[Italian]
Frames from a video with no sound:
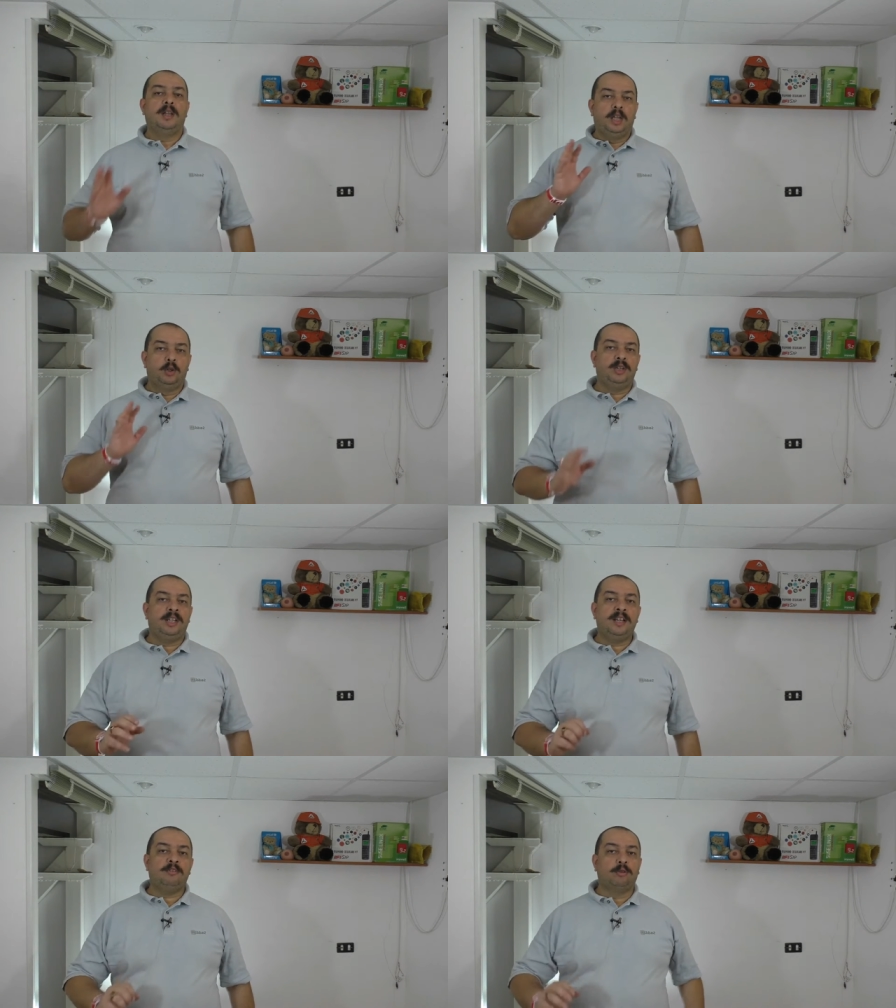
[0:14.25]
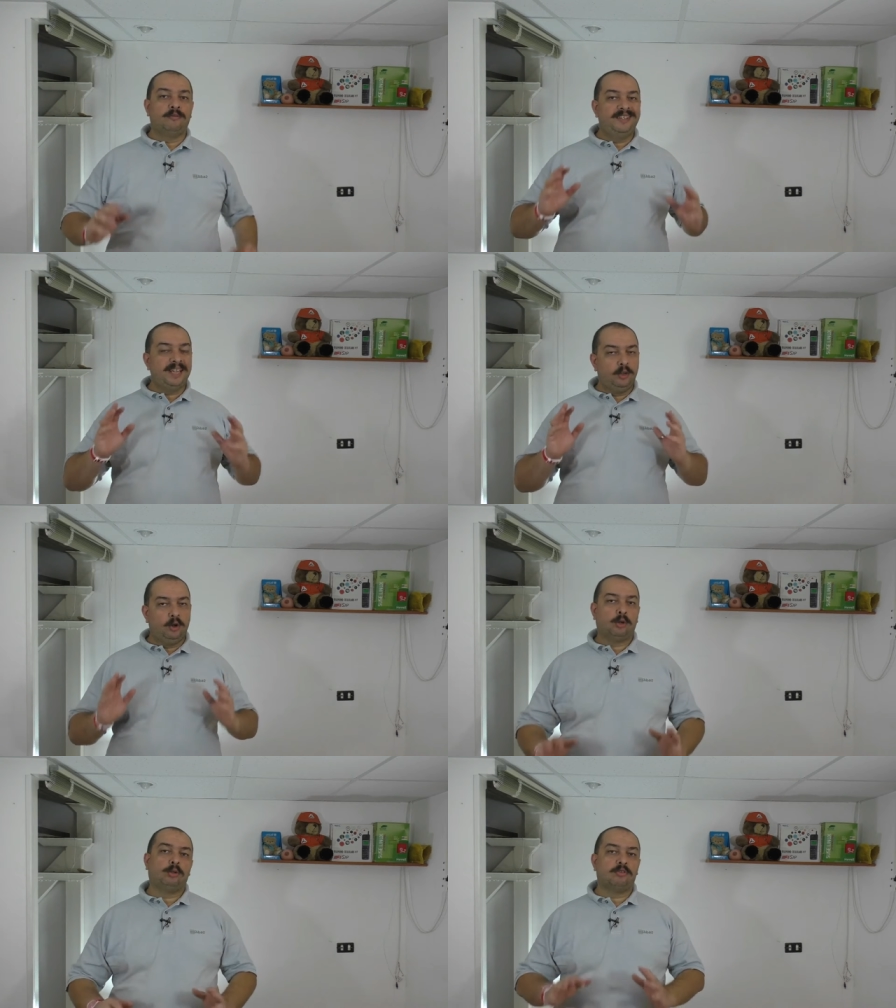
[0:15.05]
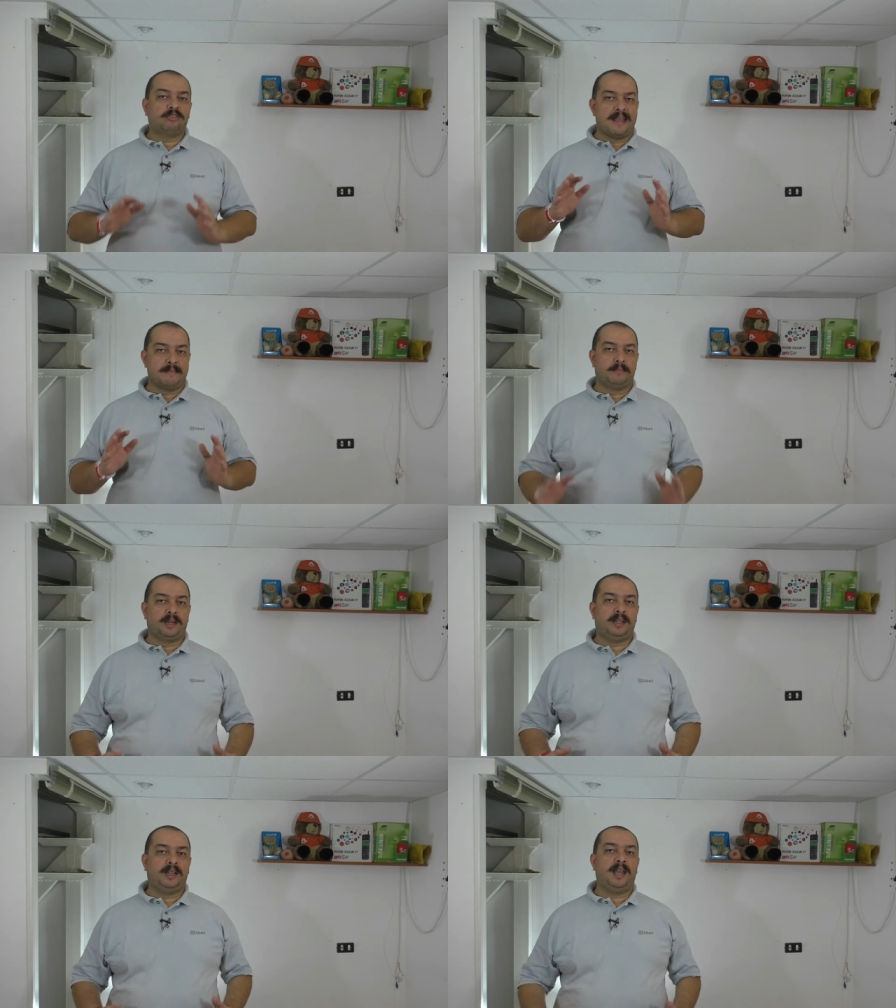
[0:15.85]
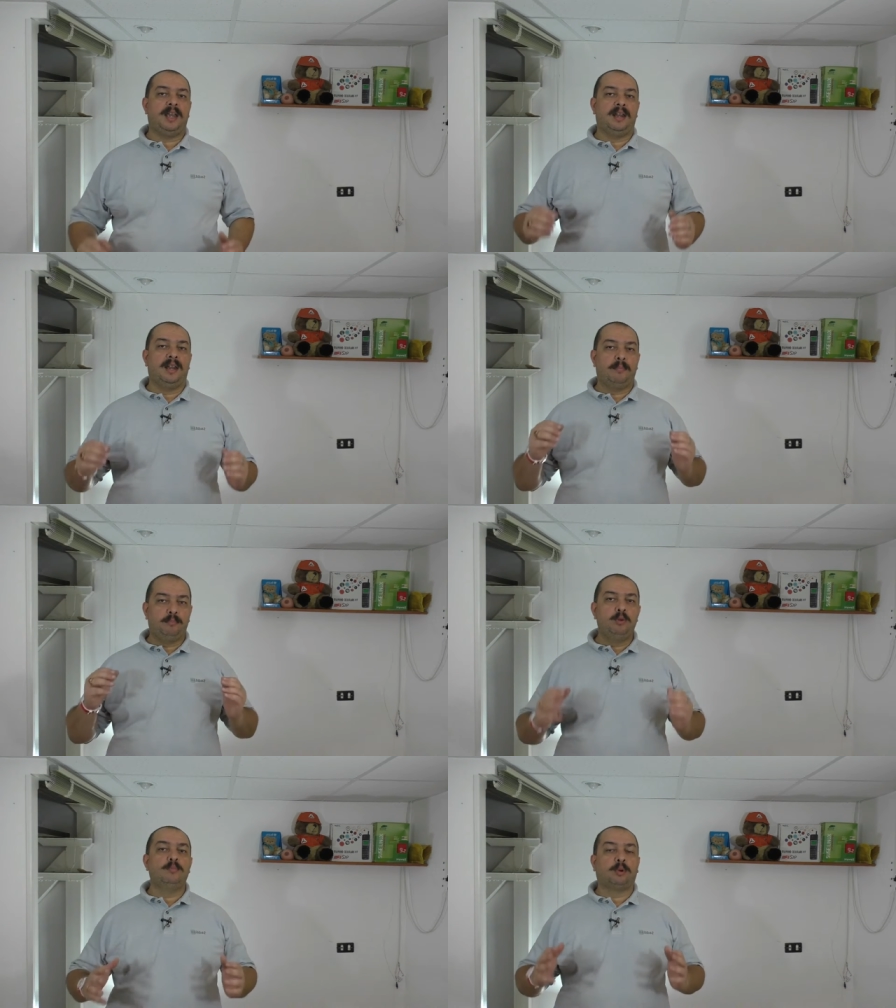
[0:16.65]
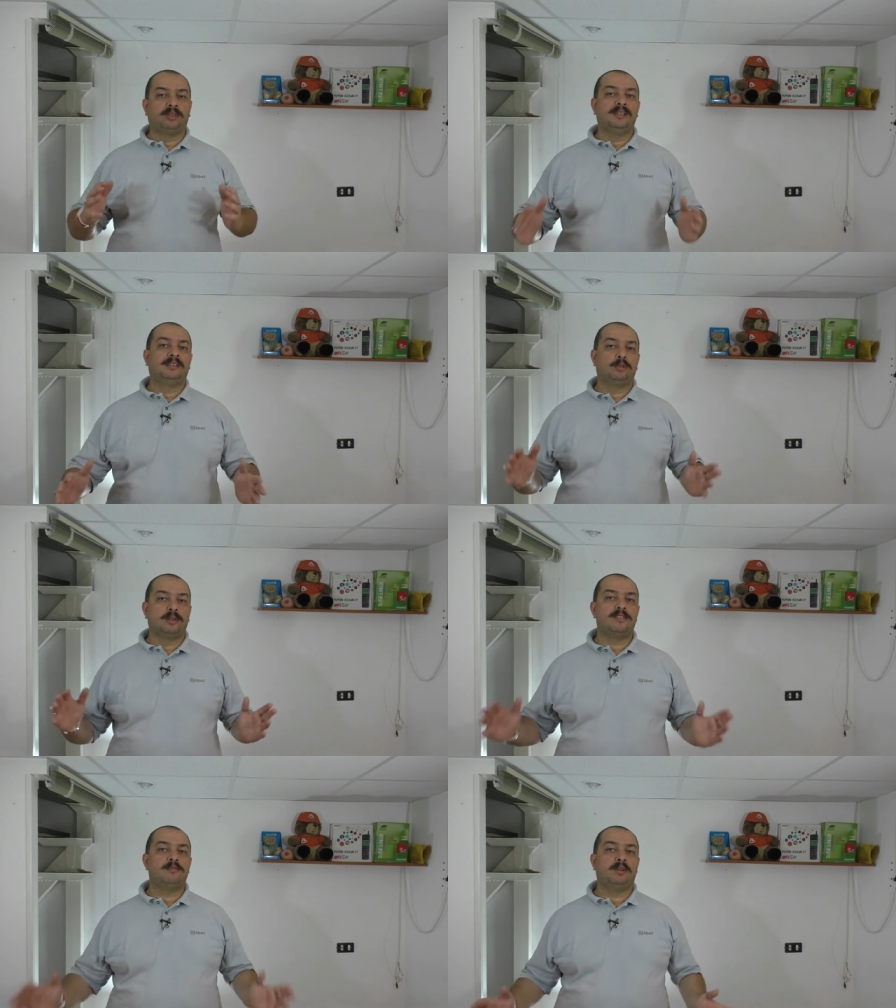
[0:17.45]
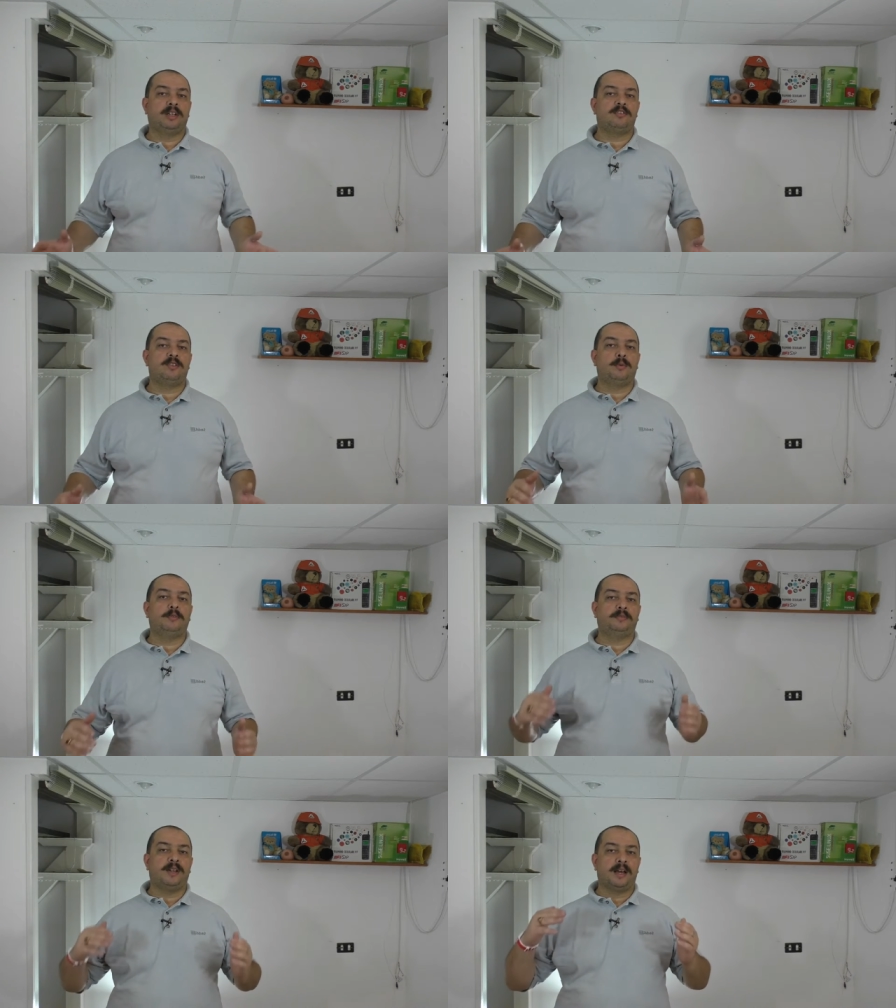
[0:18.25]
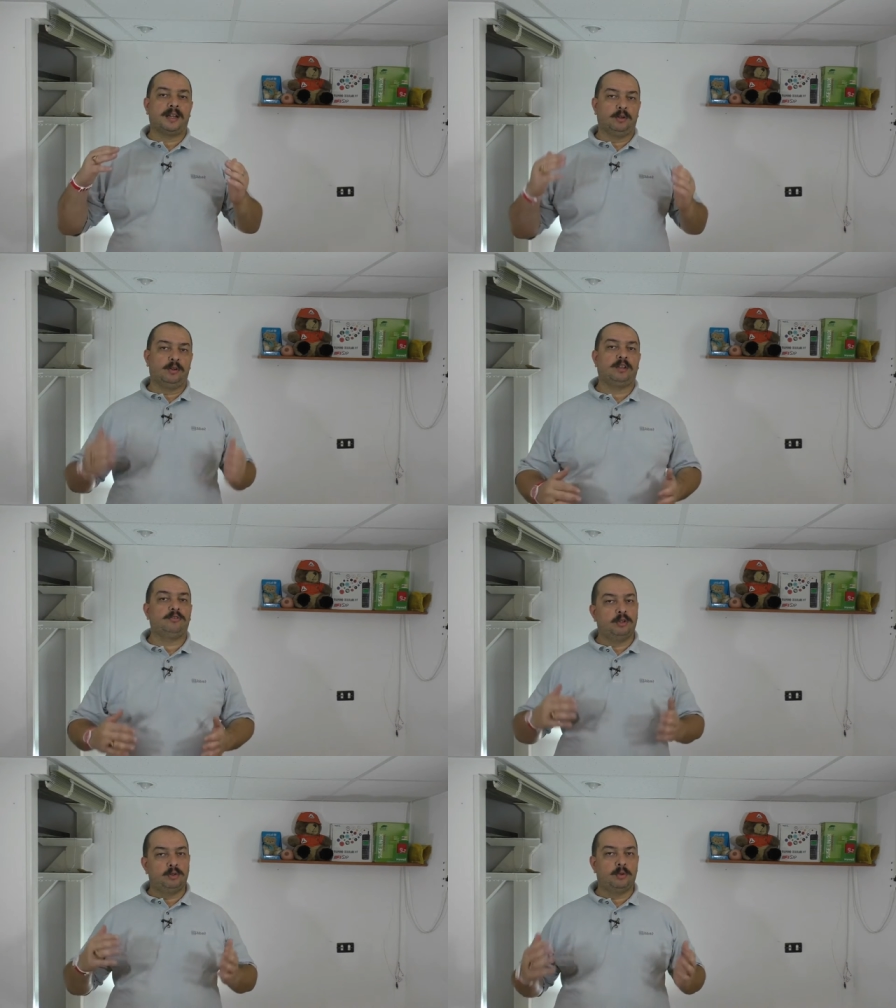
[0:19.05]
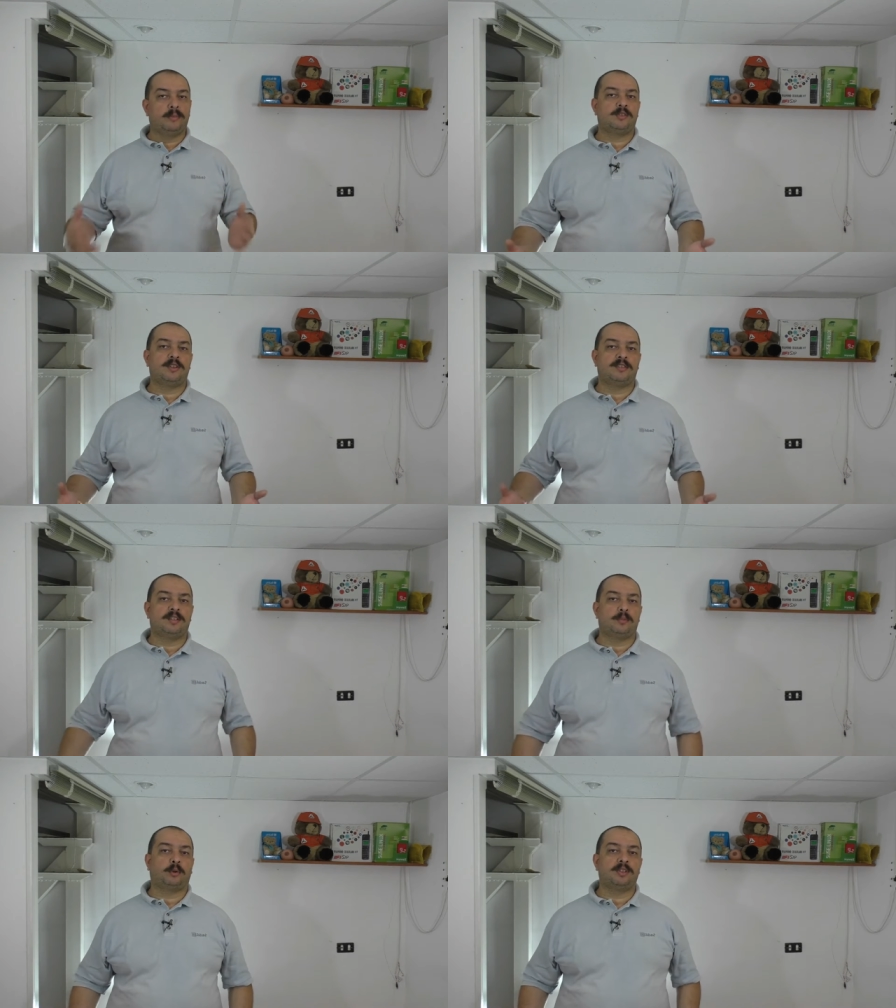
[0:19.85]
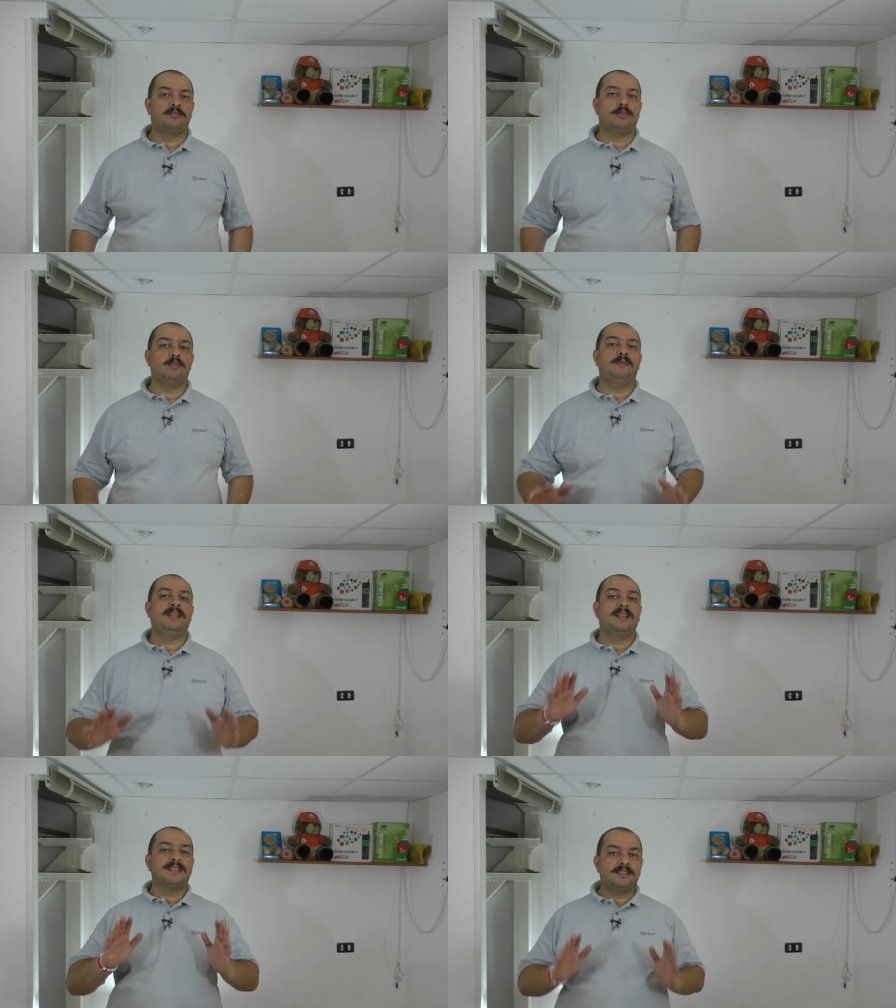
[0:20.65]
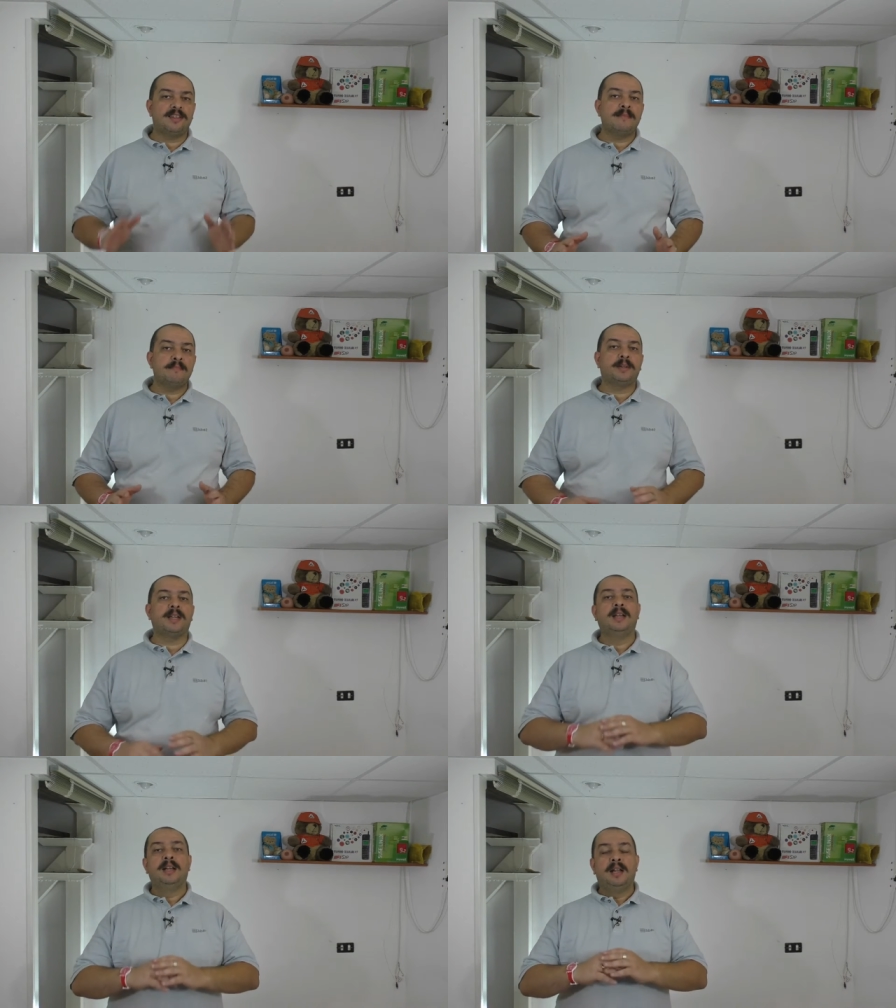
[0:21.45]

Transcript: In ogni caso vi ricordo sempre che la più importante donazione che si può fare in occasione di un'emergenza di protezione civile è sempre